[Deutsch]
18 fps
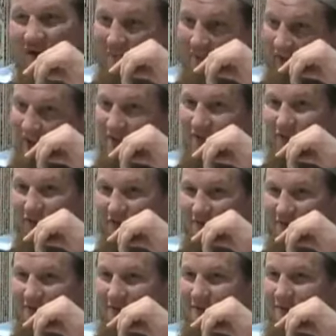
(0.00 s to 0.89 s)

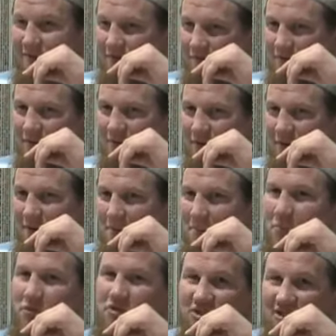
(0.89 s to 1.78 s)
beantworte,
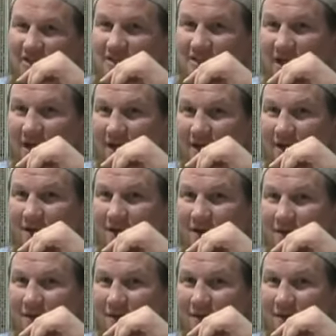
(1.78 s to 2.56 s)
muss ich ihm sagen,